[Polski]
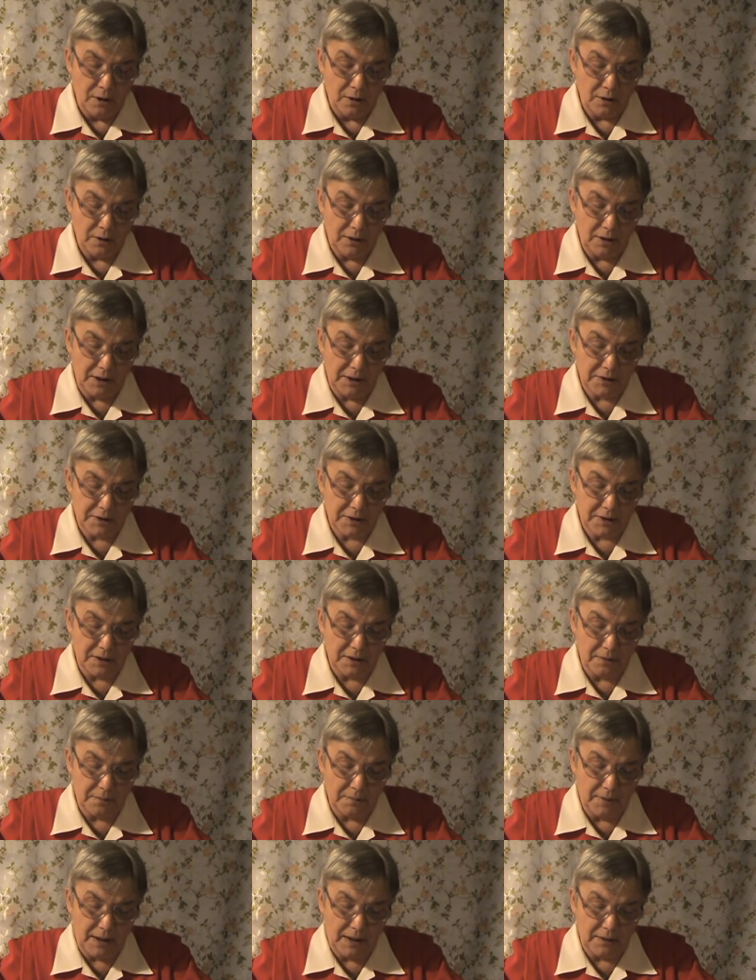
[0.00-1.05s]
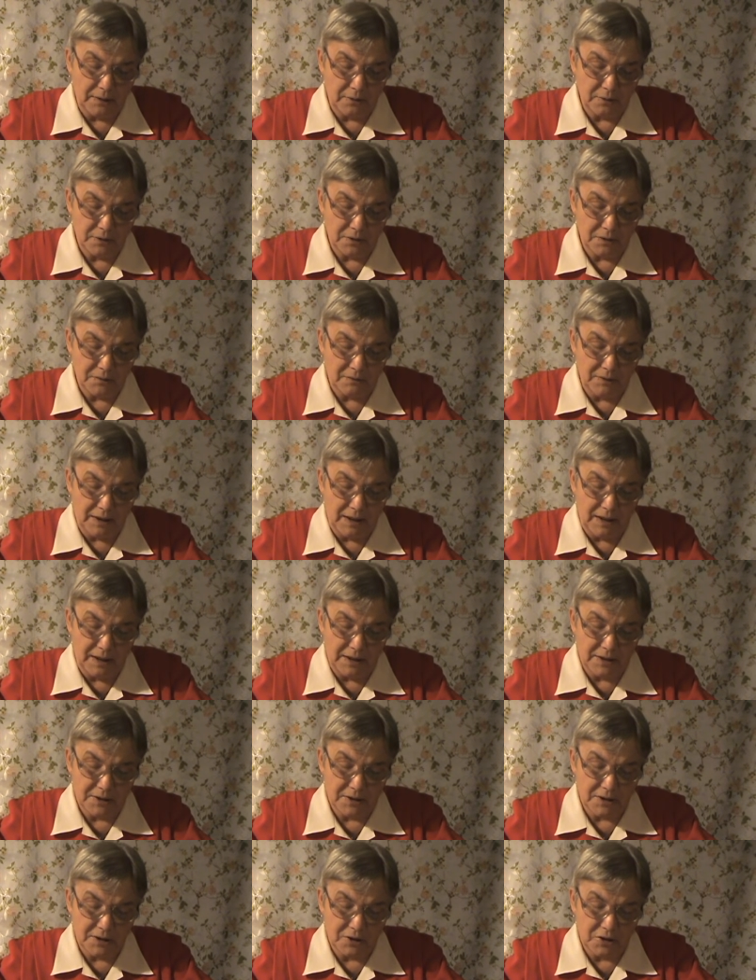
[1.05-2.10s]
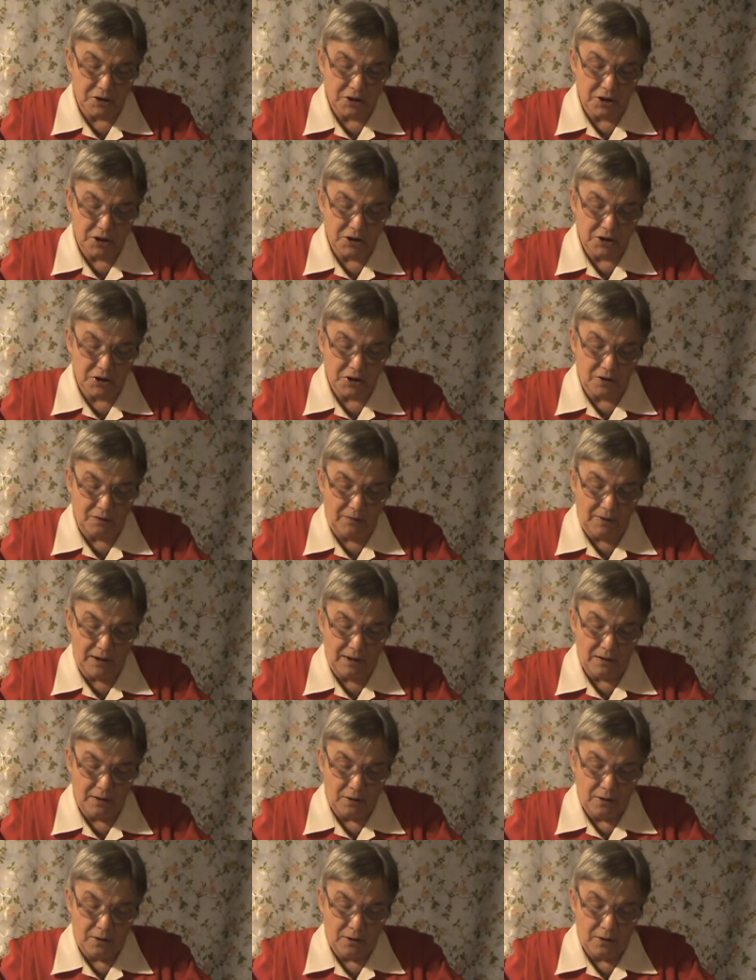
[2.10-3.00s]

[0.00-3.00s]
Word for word: greckie baros w Galacjan 6.2